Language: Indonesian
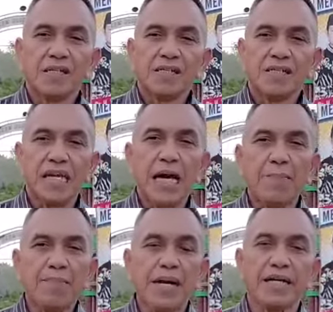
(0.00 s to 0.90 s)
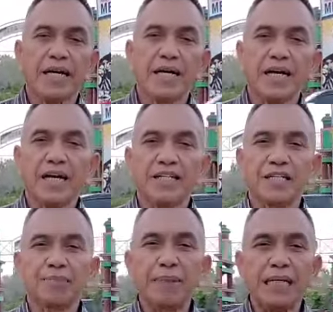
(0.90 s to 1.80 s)
Siapa yang akan
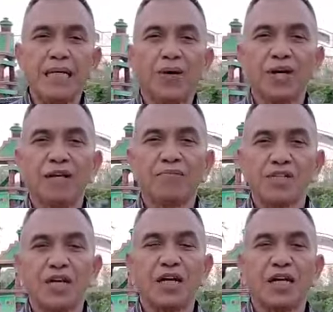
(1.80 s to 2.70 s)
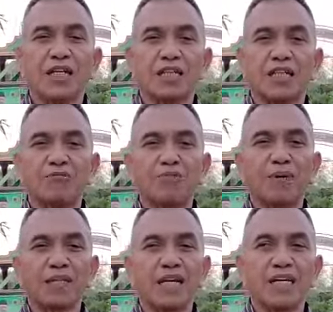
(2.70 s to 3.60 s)
dipilih oleh masyarakat
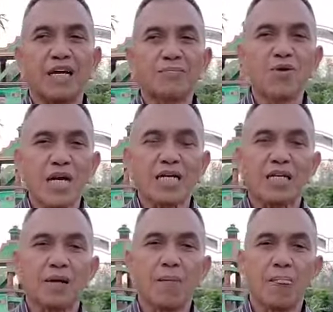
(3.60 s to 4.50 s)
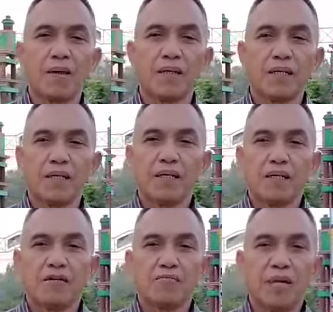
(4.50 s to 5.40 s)
Kabupaten Lamongan
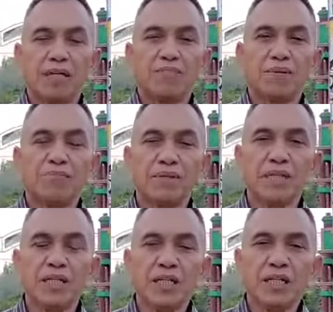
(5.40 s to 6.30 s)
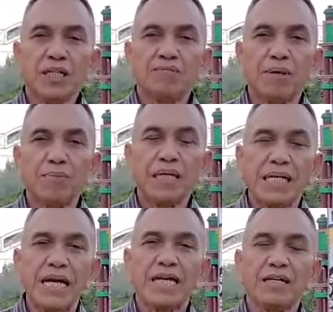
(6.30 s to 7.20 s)
pada pemil
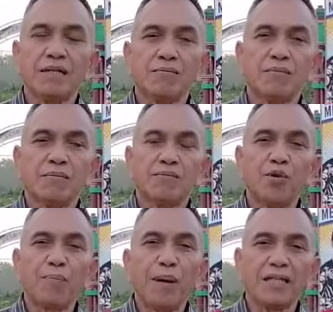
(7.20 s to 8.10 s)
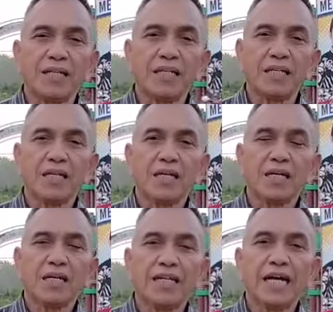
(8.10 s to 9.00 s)
pemilihan bupati
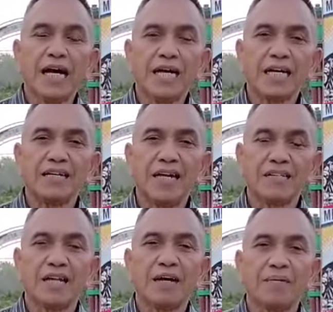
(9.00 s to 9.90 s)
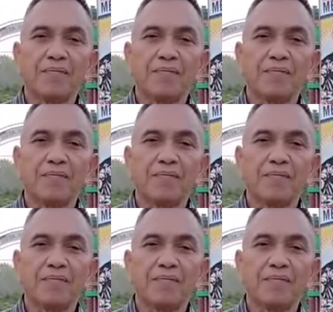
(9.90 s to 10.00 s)
yang akan datang?